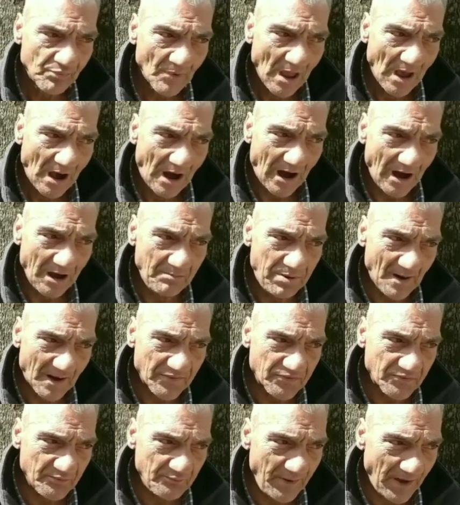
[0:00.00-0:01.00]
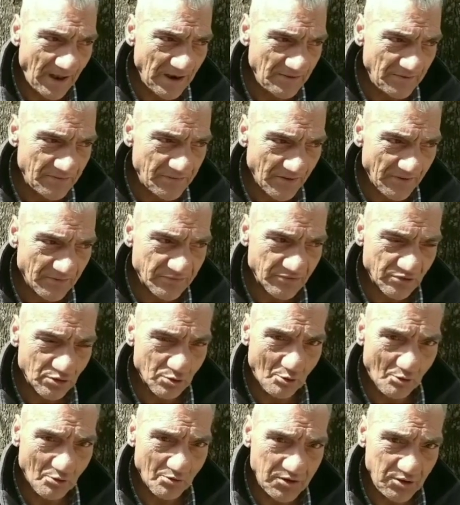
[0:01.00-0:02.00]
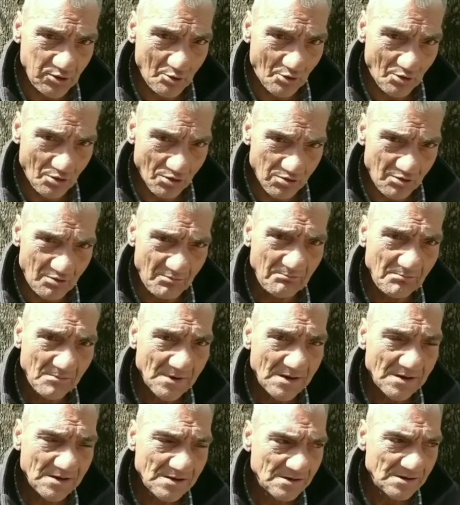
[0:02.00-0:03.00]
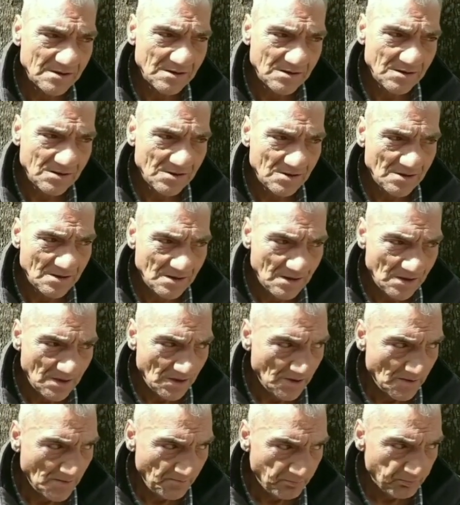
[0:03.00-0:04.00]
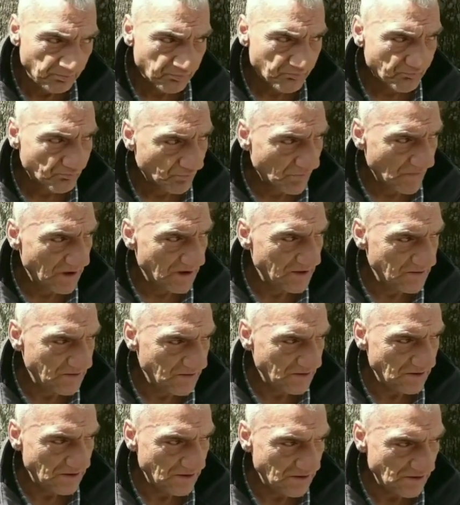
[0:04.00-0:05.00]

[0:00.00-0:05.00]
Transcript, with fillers: Aybastı Fen Lisesi'nde okuyor. Oo maşallah IQ'su zekası yüksek o zaman.